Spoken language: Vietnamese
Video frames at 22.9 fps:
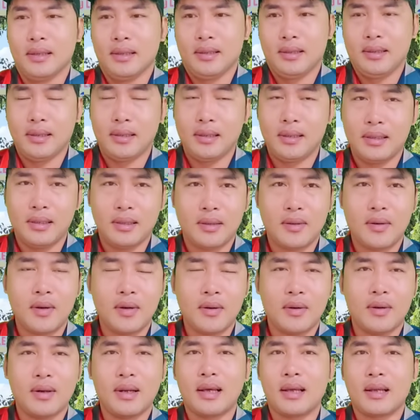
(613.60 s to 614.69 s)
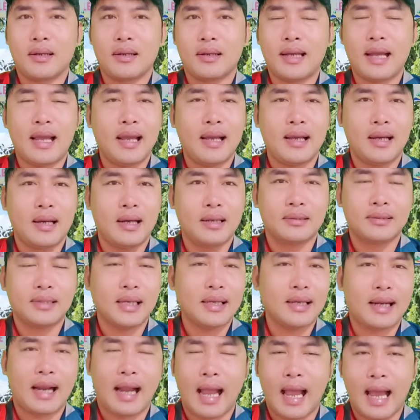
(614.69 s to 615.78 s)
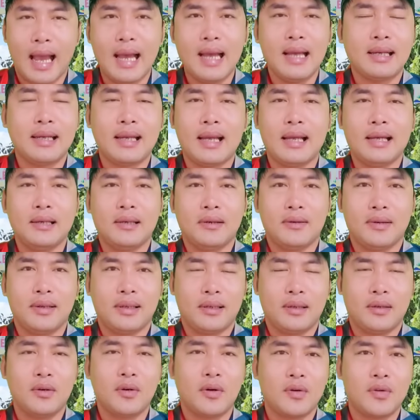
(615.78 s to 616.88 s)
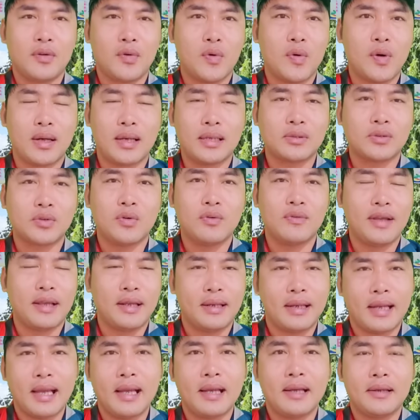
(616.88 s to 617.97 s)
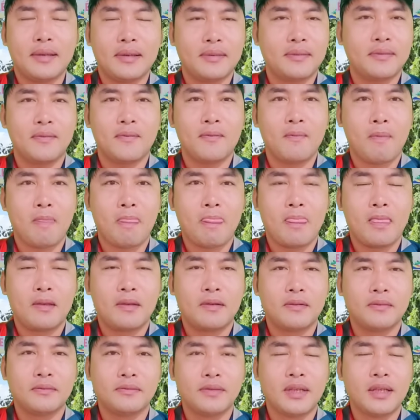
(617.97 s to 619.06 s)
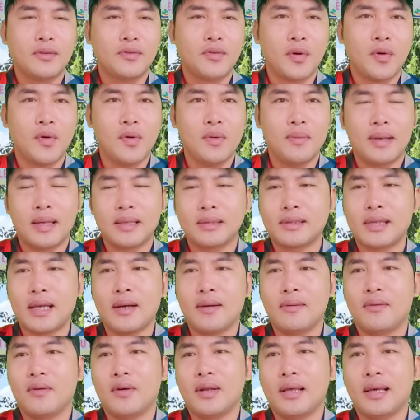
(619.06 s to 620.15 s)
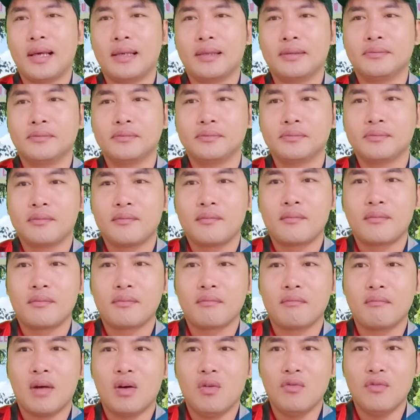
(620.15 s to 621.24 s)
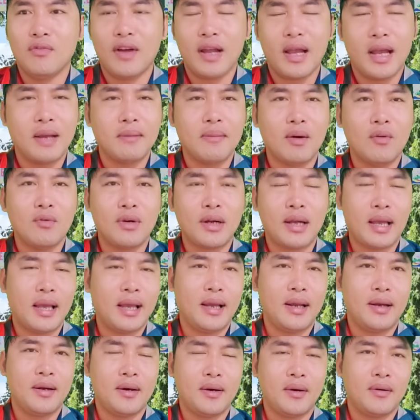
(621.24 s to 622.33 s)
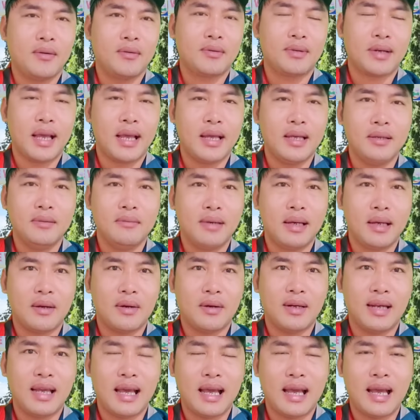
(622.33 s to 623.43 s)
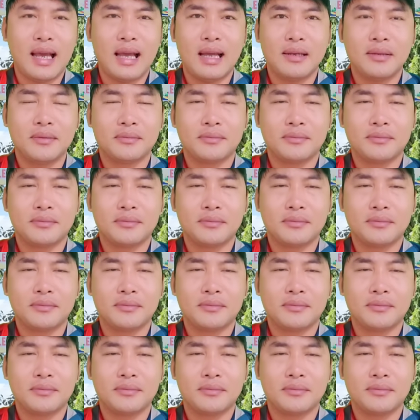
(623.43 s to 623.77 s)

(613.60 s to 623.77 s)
à, nó gọi là nó khác hơn tất cả các gọi là các ngôi chùa các tu viện khác ừ. đi tu mà sao gọi là ừ, bảo vệ bảo kê đồ để mà gọi là